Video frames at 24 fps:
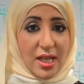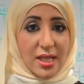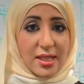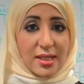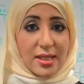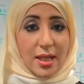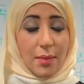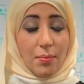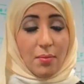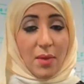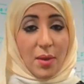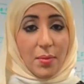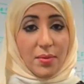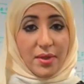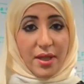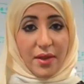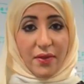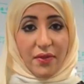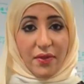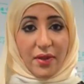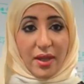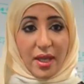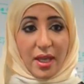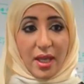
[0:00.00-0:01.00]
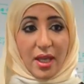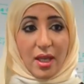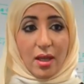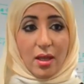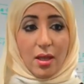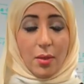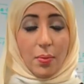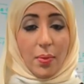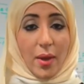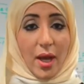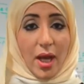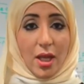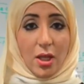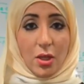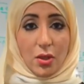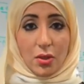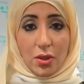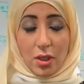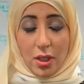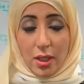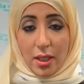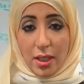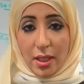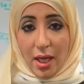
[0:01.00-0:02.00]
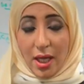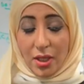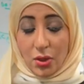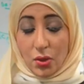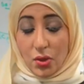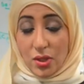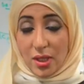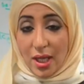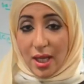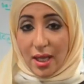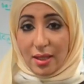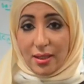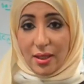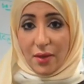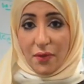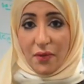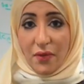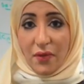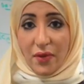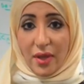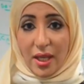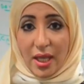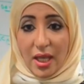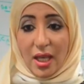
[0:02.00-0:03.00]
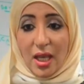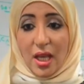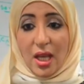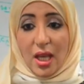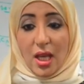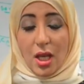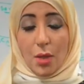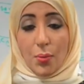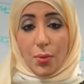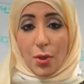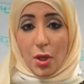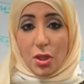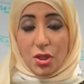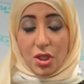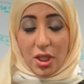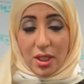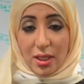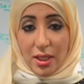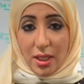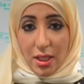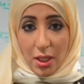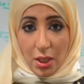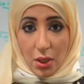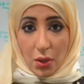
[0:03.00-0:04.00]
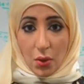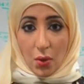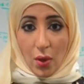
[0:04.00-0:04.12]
صممنا فيه البايلوت اللي راح تستخدم في بروجكت الـ